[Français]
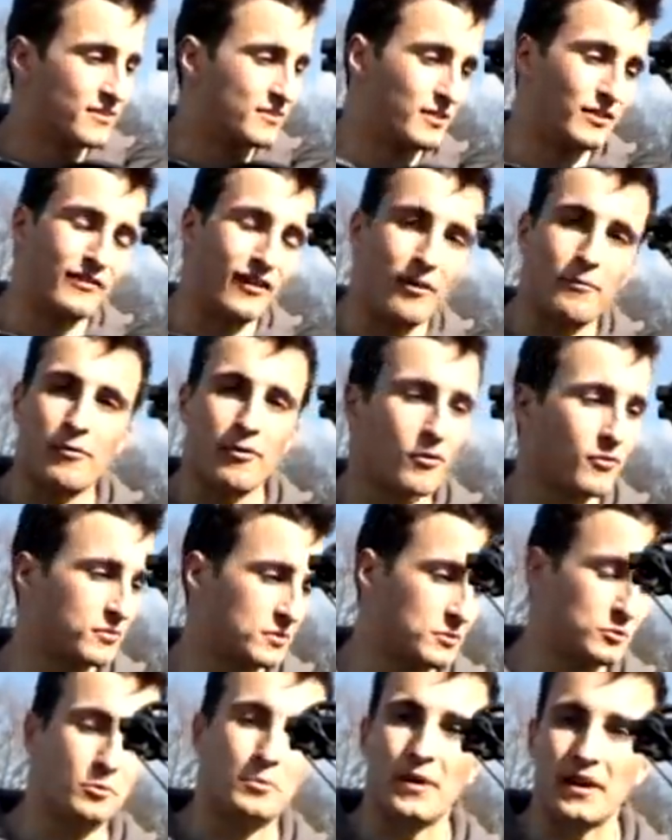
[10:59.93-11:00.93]
C'est vraiment
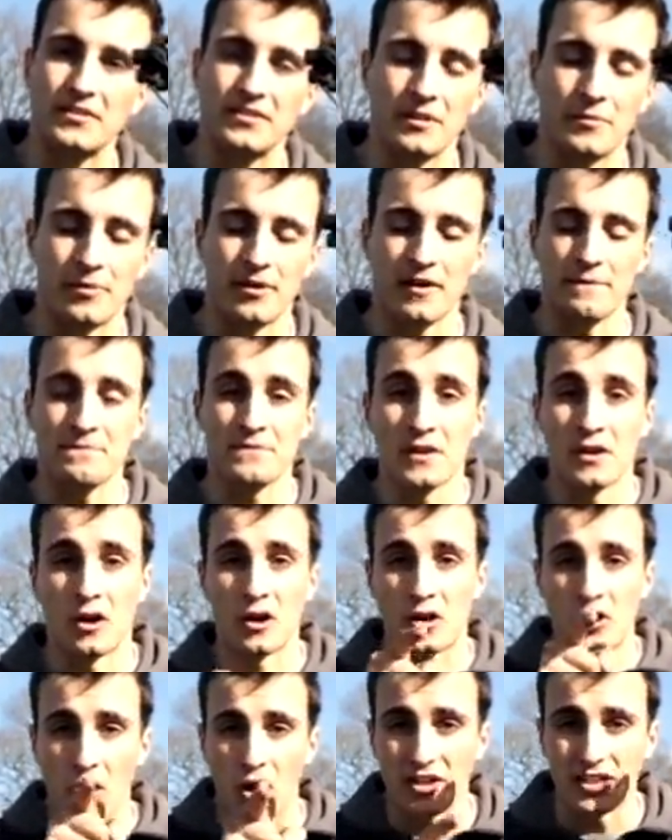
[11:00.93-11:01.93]
super sympa.
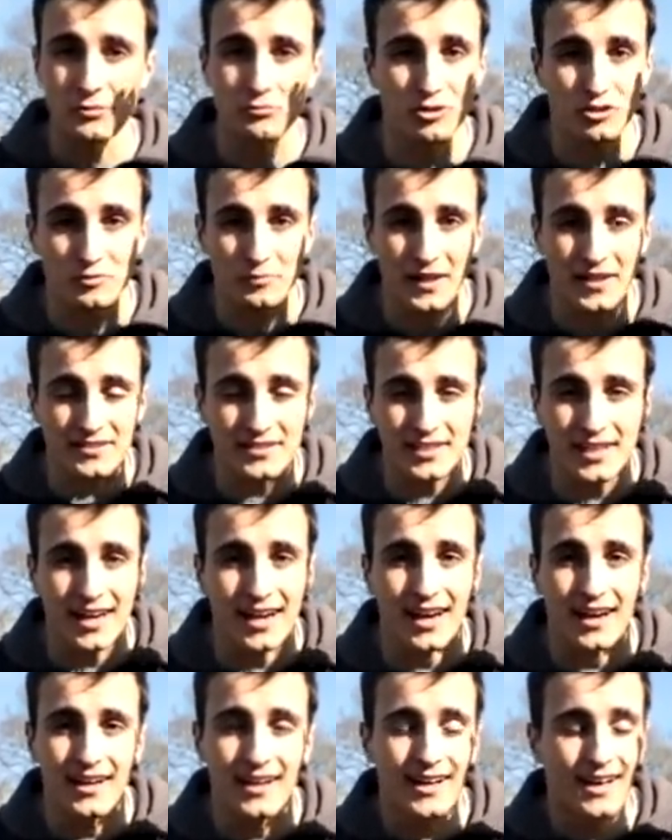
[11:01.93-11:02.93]
Encore un immense merci
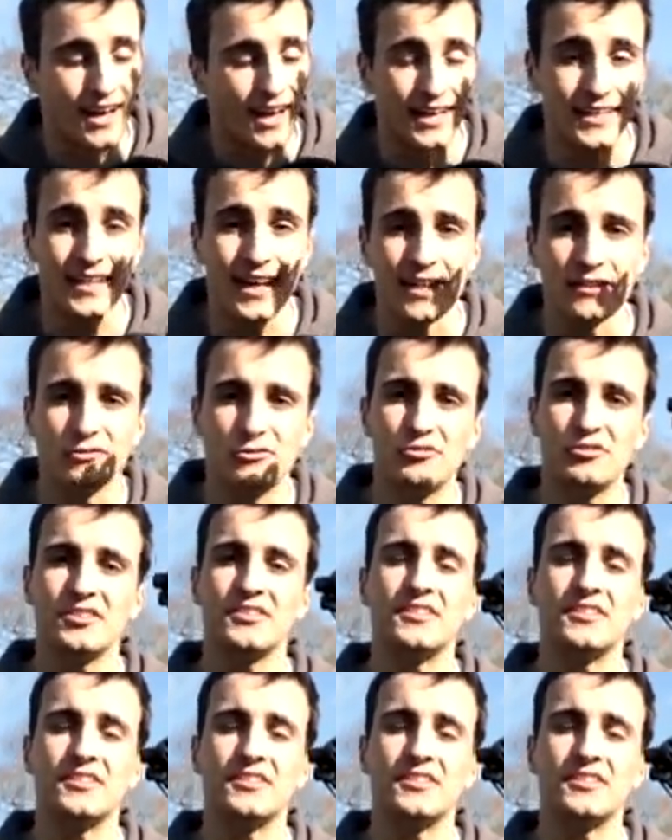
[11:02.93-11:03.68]
à, Yann du